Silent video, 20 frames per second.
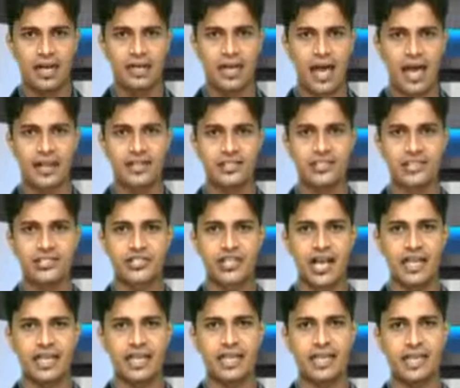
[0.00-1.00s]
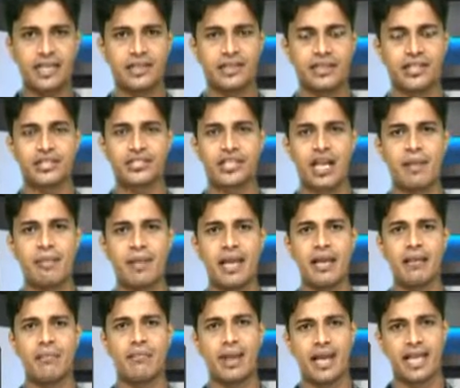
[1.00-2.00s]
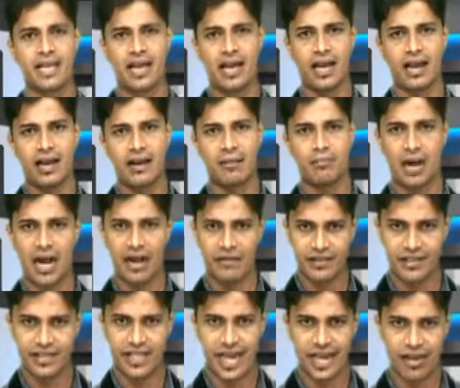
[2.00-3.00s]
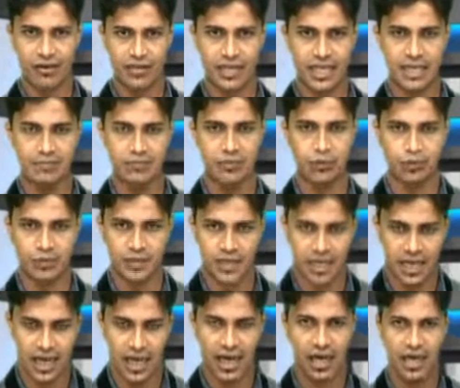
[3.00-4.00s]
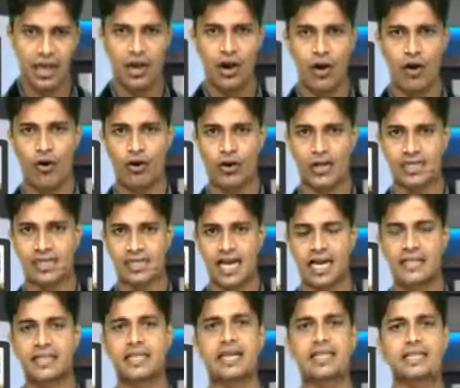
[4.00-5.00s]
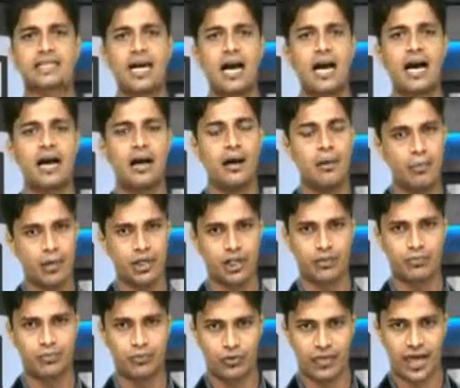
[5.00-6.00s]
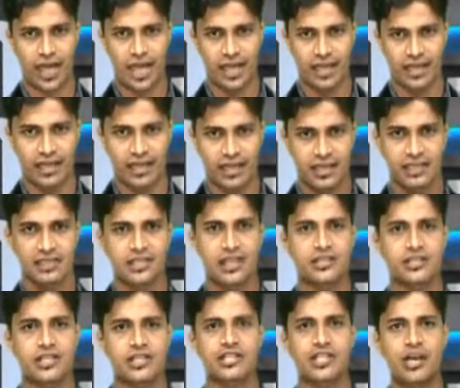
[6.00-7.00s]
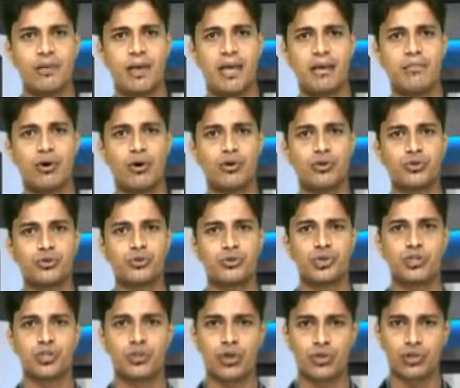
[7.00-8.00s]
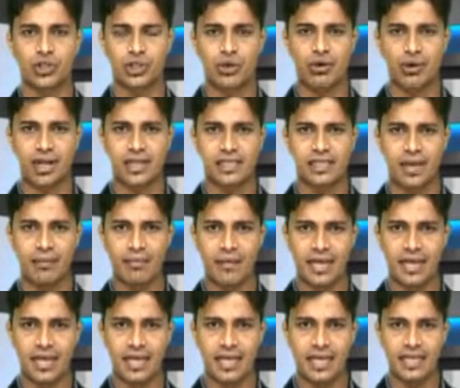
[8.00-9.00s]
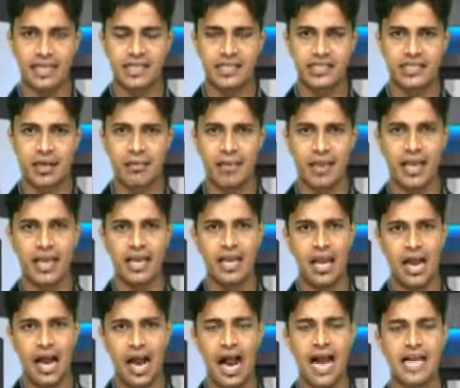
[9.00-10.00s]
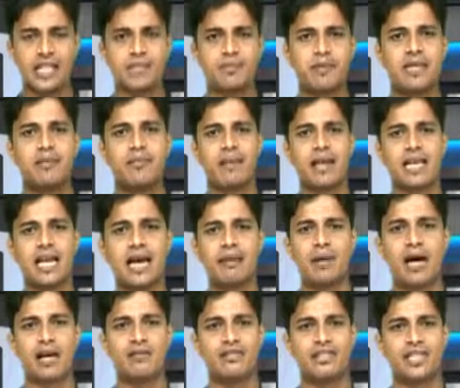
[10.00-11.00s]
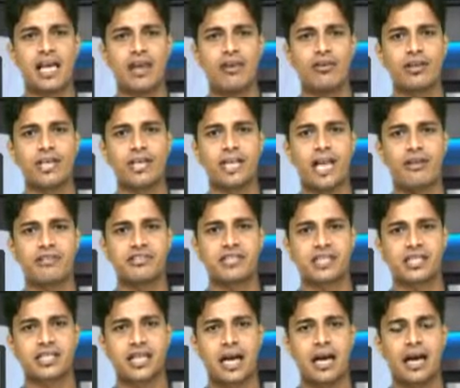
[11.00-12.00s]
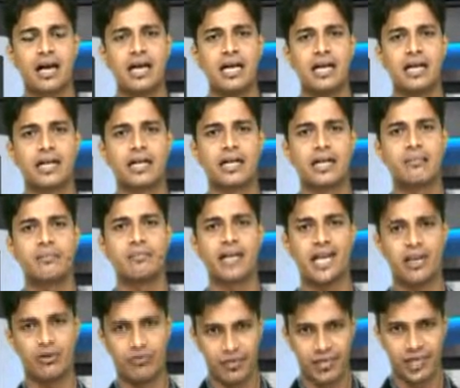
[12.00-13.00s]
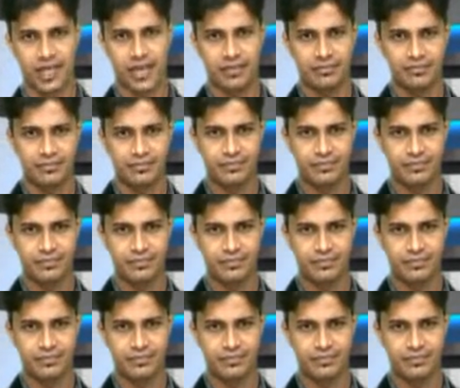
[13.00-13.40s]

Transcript: नारी शिक्षा की दिशा में महिला महाविद्यालयों की भूमिका और सार्थकता महत्वपूर्ण है सशिक्षा में मौजूद चुनौतियों का सामना करने की दिशा में आज भी महिला महाविद्यालयों की आवश्यकता कम नहीं हुई है